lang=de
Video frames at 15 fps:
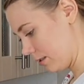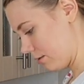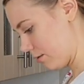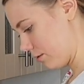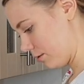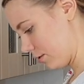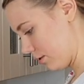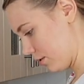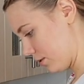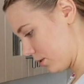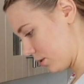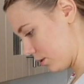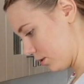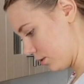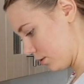
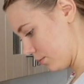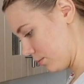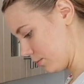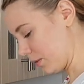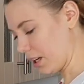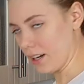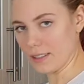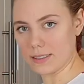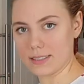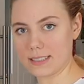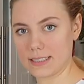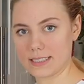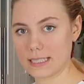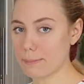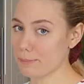Und ähm, ja, das
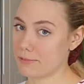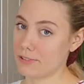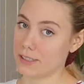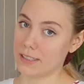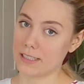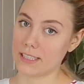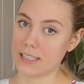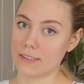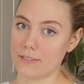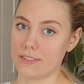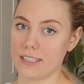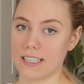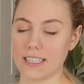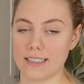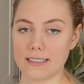Rezept findet ihr
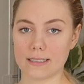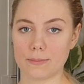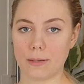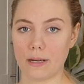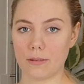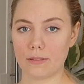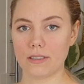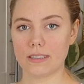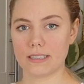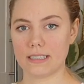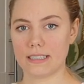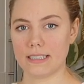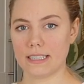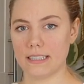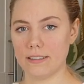wie jedes Mal unten
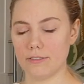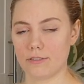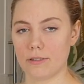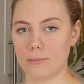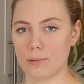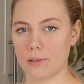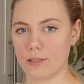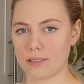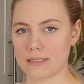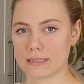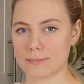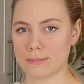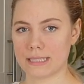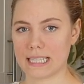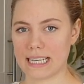in der
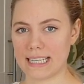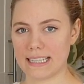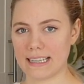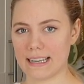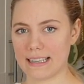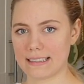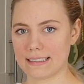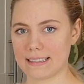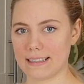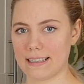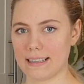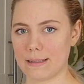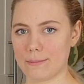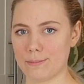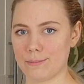Infobox mit allen
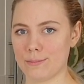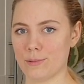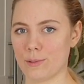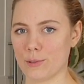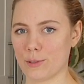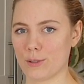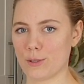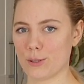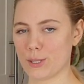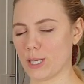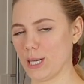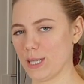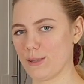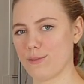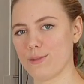Angaben. Und
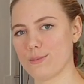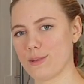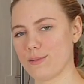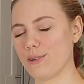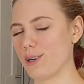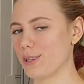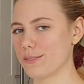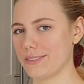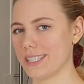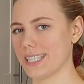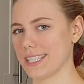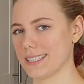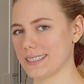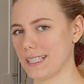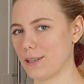ja, ich würde mich freuen, wenn
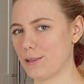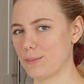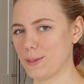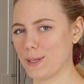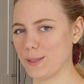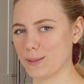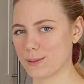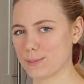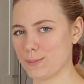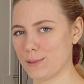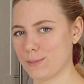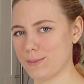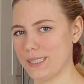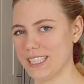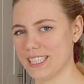ihr das auch mal
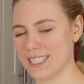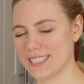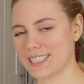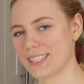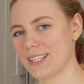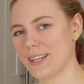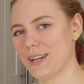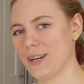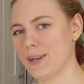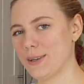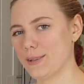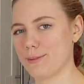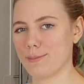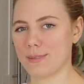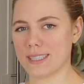ausprobiert
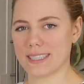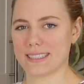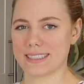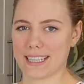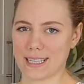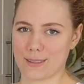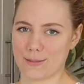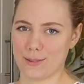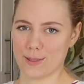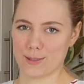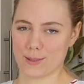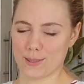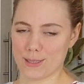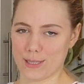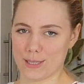und mir sagt, wie
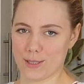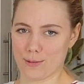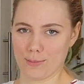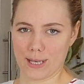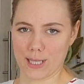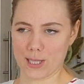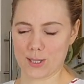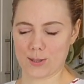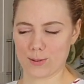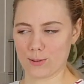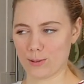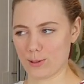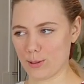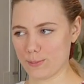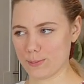es euch schmeckt,
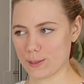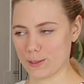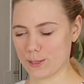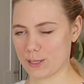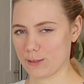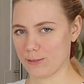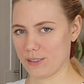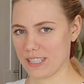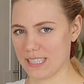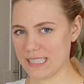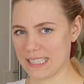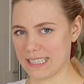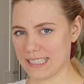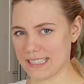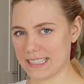so, ob es euch
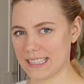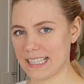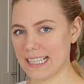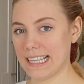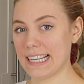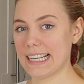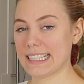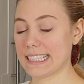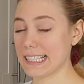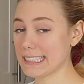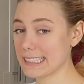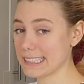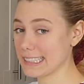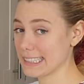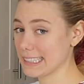gefallen hat. Das
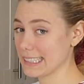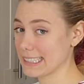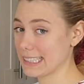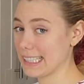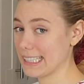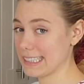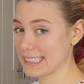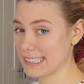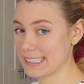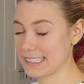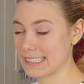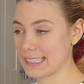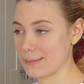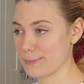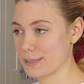ist jetzt das
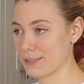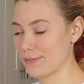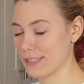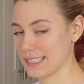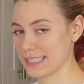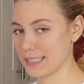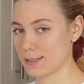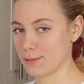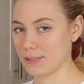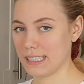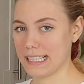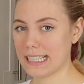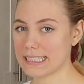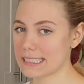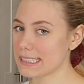Keksrezept, was ich so die
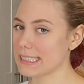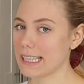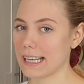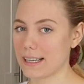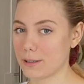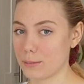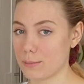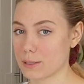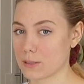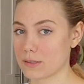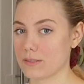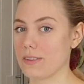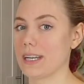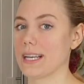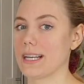letzten Jahre immer
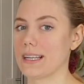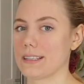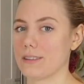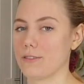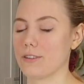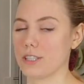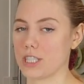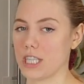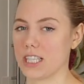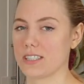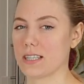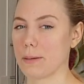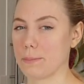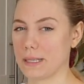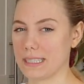zu Weihnachten
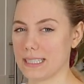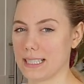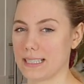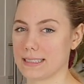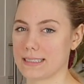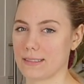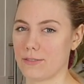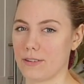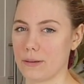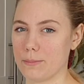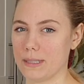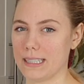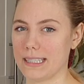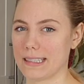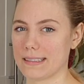verschenkt habe an die ganze
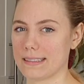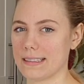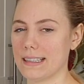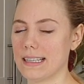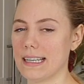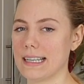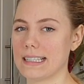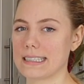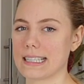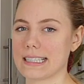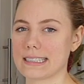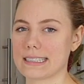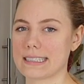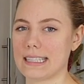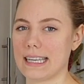Familie.
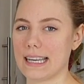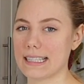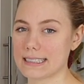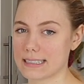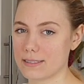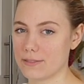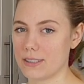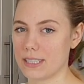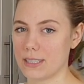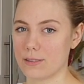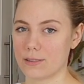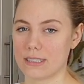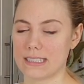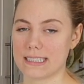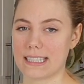Das erste
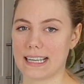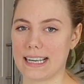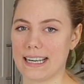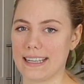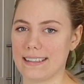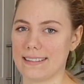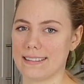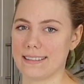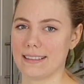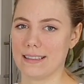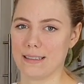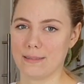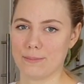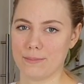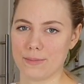Video dieser Reihe,
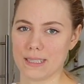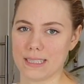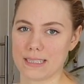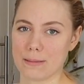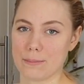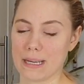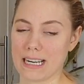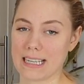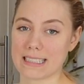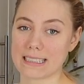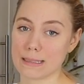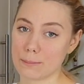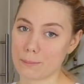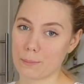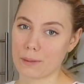ähm, diese
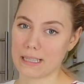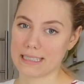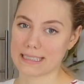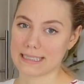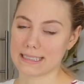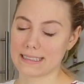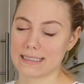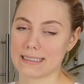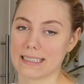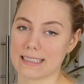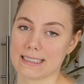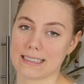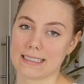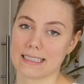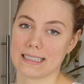Mandelzimtplätzchen,
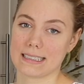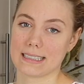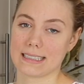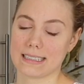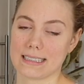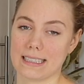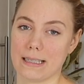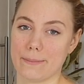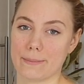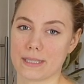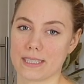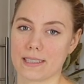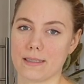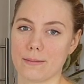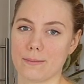das ist das
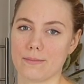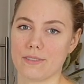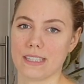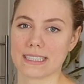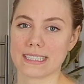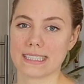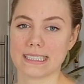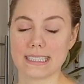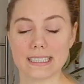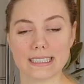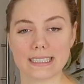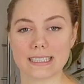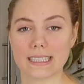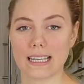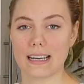Rezept, ähm, was ich
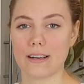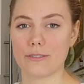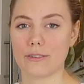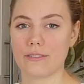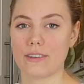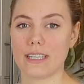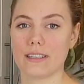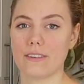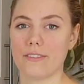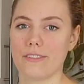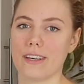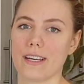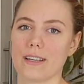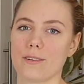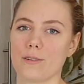dieses Jahr verwenden
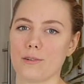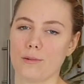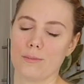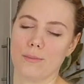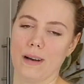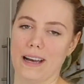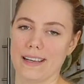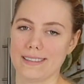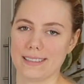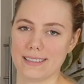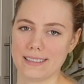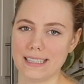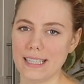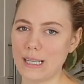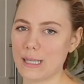werde, um
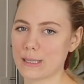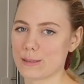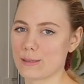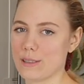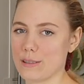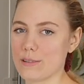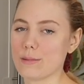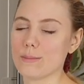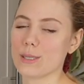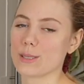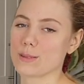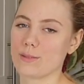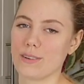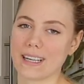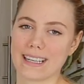allen so einer Familie
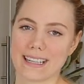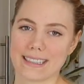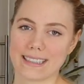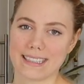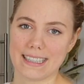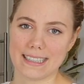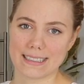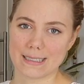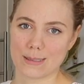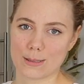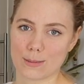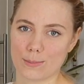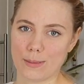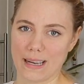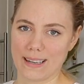zu Weihnachten Kekse
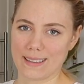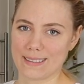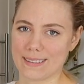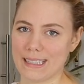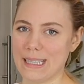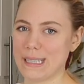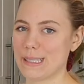zu backen.